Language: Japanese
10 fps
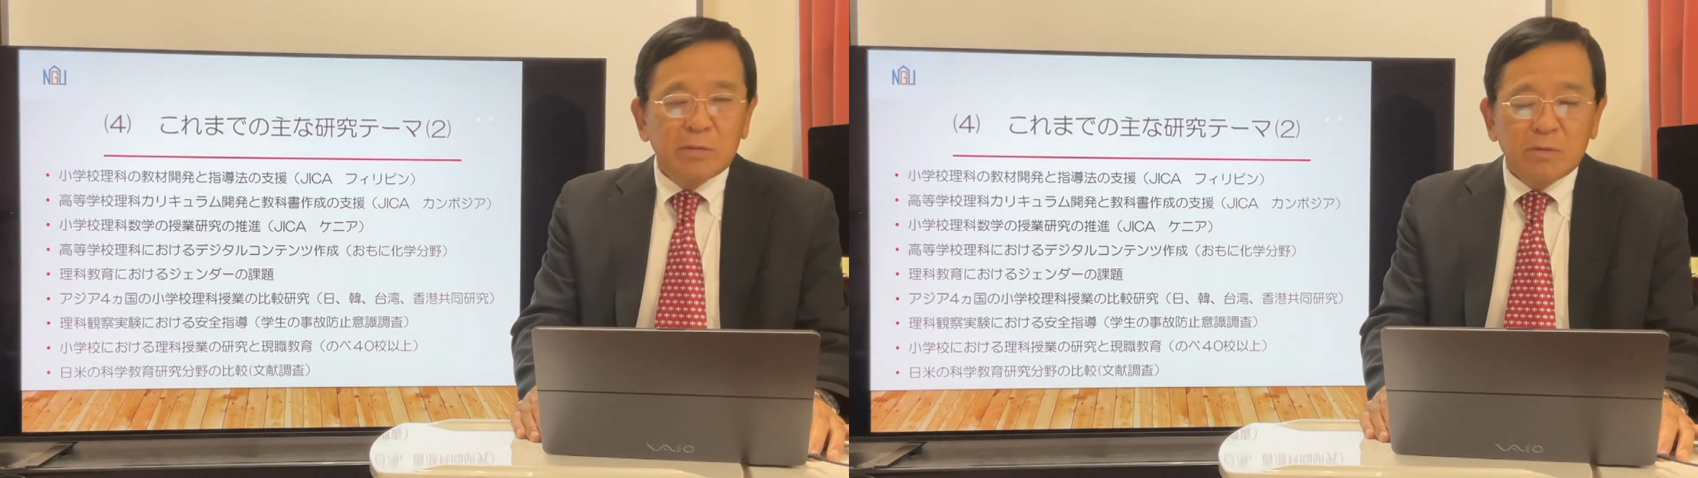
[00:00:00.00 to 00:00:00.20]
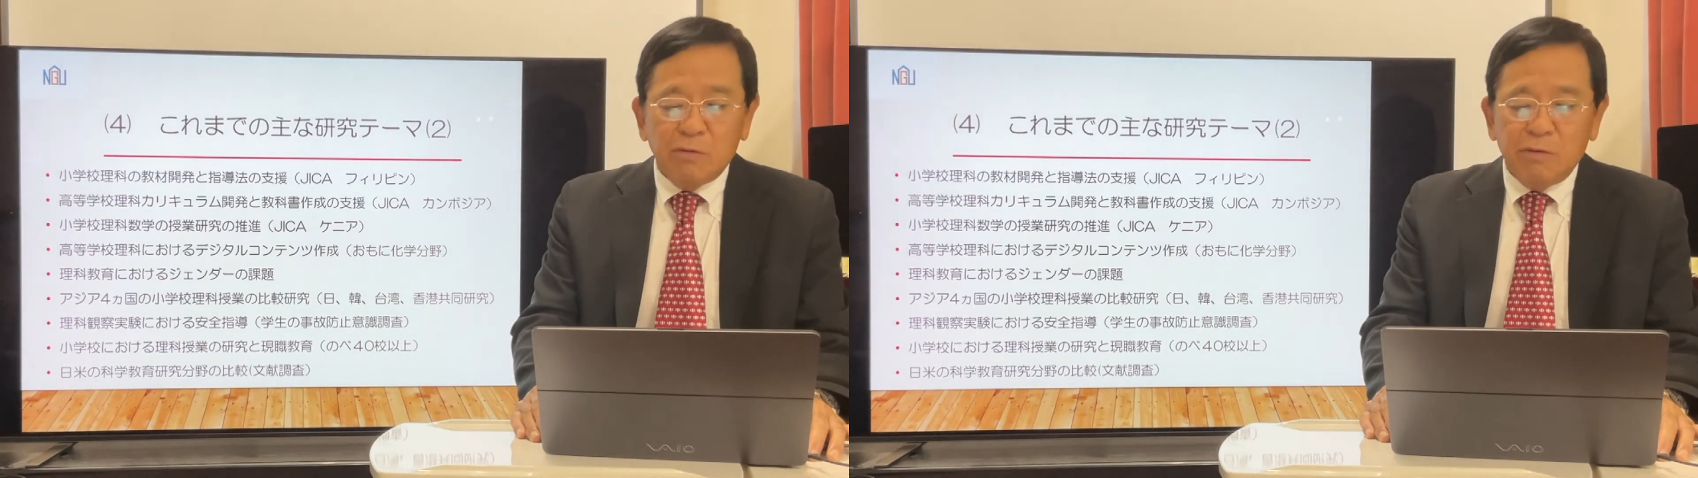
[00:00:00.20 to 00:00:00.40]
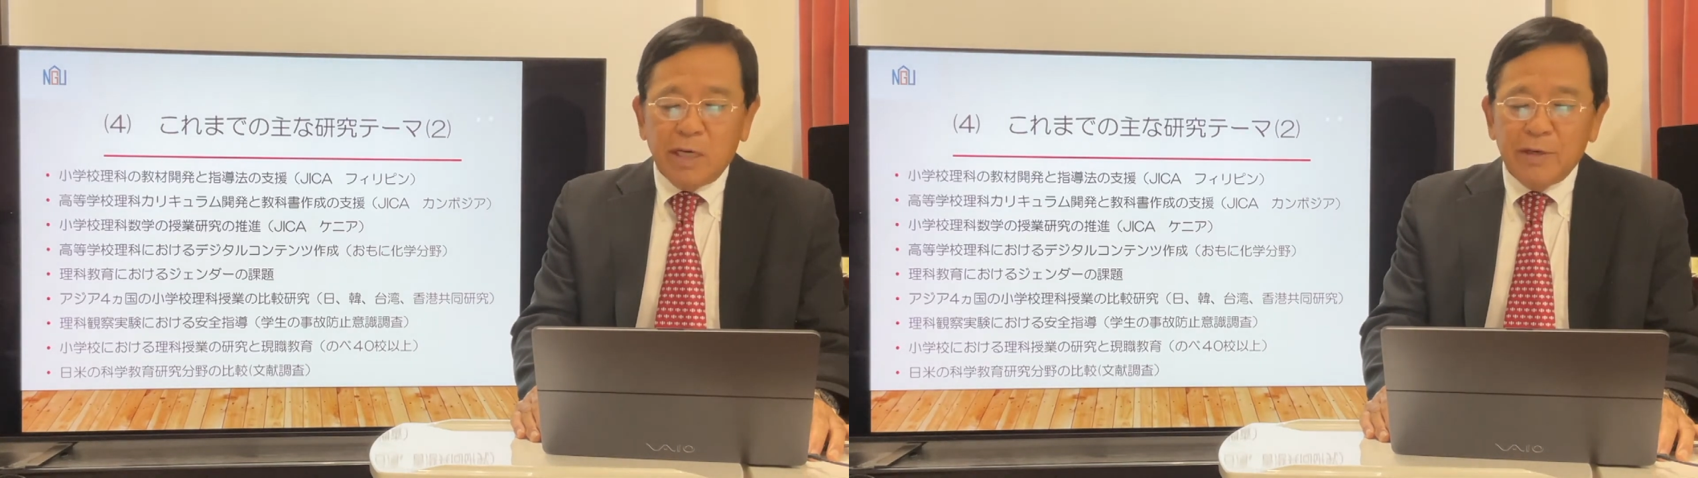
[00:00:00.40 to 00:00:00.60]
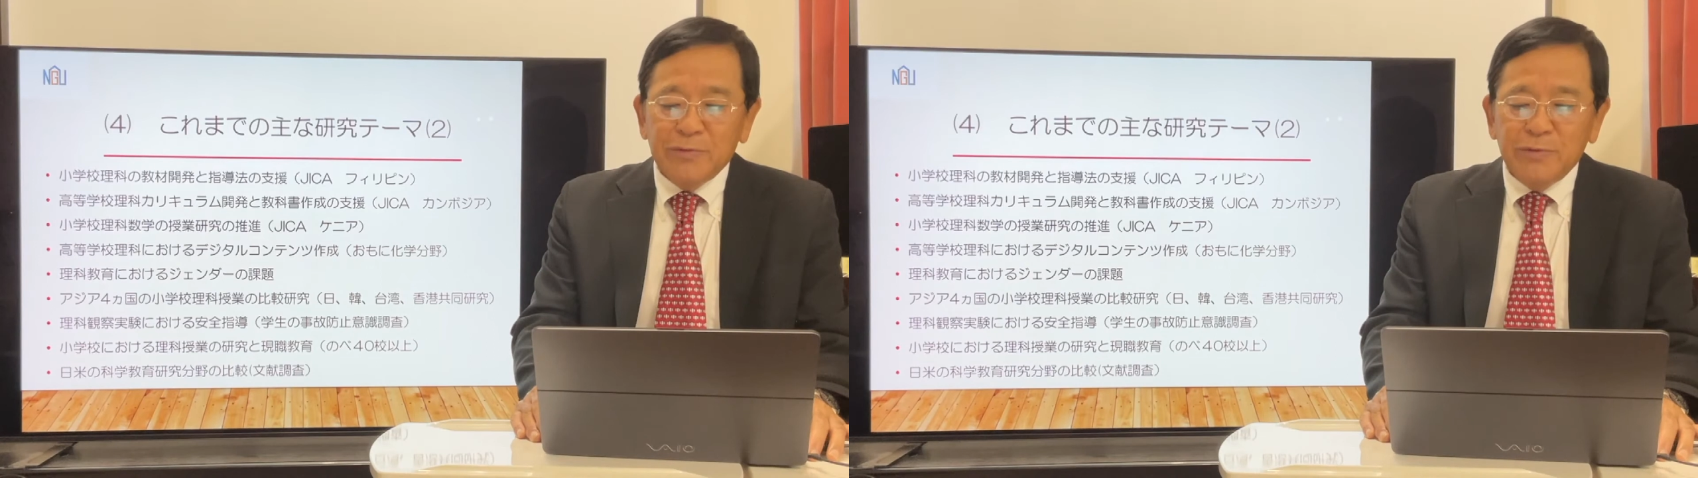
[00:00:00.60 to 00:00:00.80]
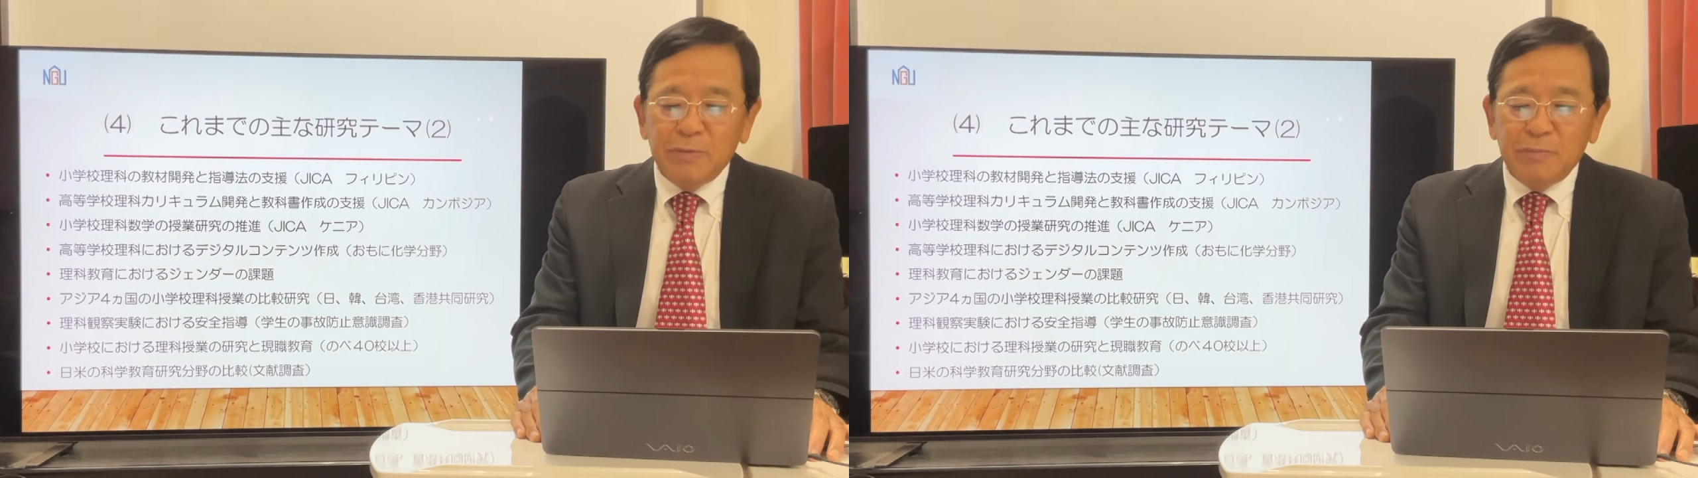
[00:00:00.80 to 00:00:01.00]
これは
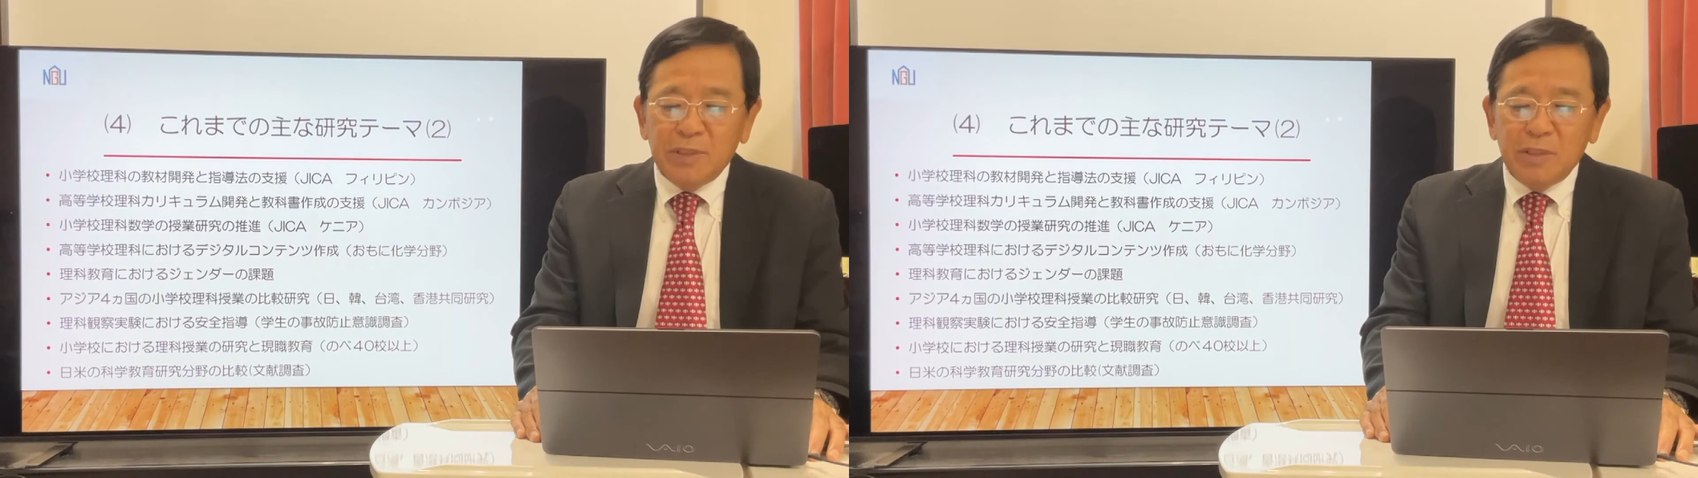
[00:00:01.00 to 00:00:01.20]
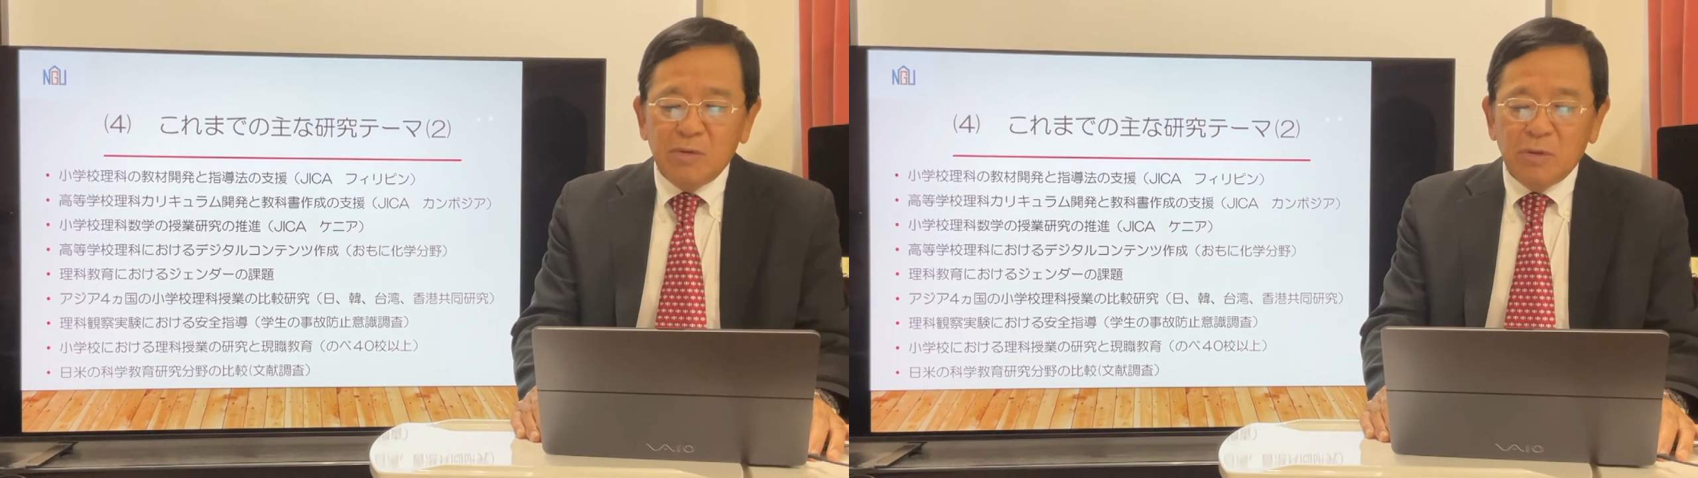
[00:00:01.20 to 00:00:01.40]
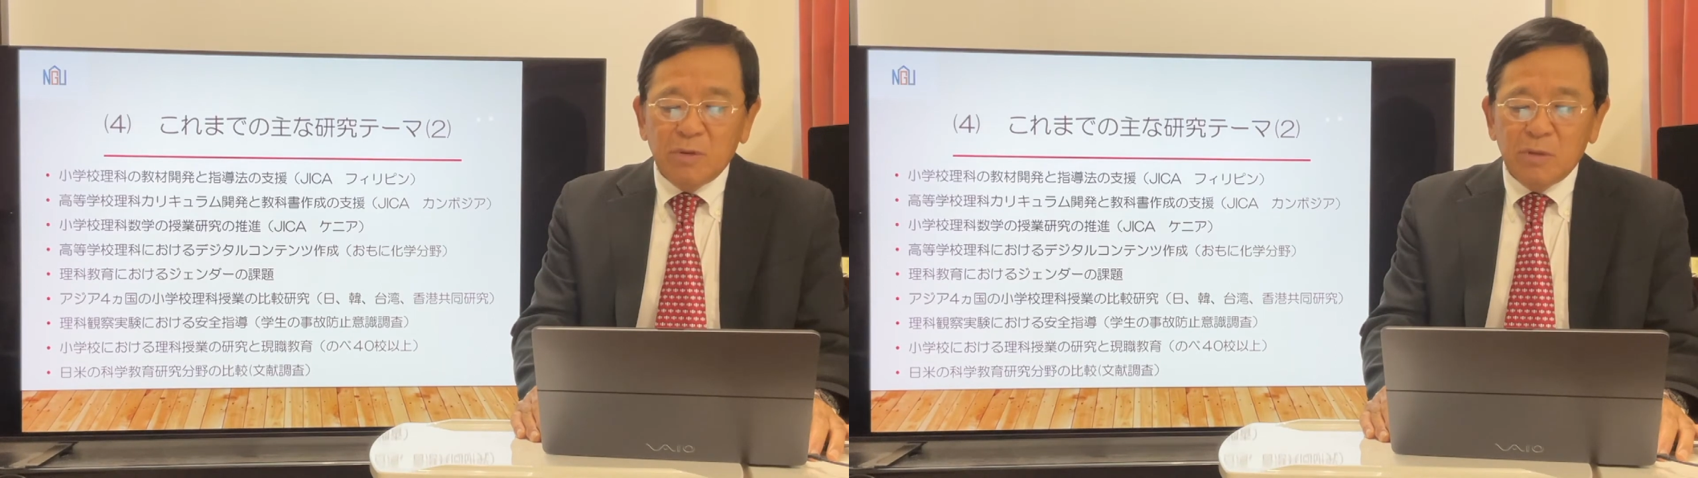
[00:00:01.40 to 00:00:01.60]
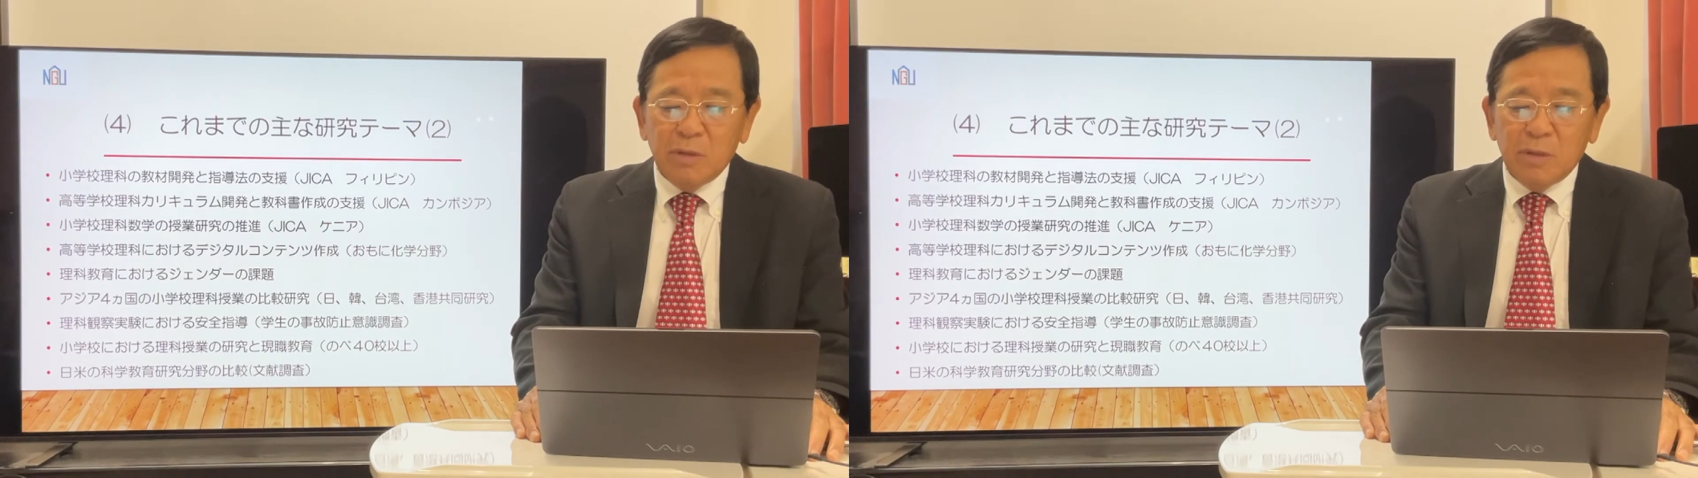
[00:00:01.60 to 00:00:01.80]
フィリピンの